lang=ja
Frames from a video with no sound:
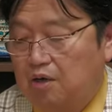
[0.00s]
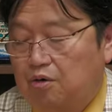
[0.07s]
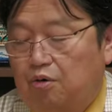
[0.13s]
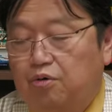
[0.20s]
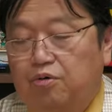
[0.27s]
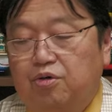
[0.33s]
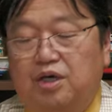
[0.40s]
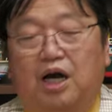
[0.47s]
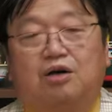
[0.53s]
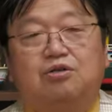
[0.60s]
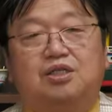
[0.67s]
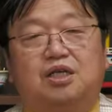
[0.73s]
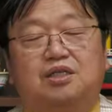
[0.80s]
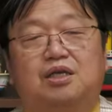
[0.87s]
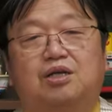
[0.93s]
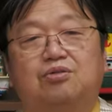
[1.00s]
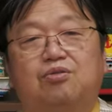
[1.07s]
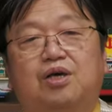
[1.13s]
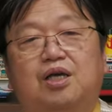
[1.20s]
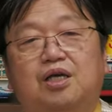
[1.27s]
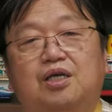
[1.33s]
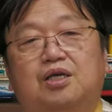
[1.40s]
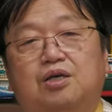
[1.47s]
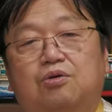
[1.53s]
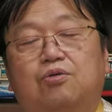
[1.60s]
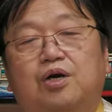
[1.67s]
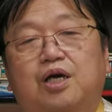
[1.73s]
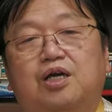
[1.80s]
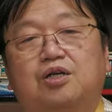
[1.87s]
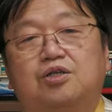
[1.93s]
こういう役者さんの演技
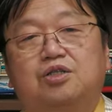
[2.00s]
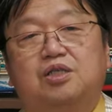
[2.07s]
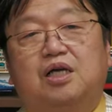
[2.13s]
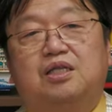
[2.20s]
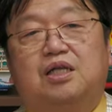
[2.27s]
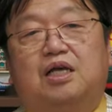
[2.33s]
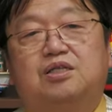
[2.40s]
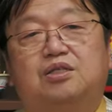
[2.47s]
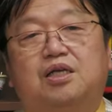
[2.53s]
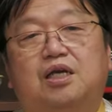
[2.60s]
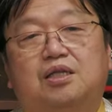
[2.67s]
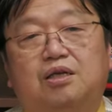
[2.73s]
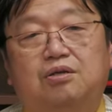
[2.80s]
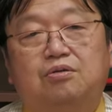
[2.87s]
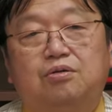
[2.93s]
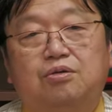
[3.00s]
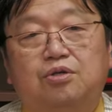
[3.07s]
を演出が助けてる、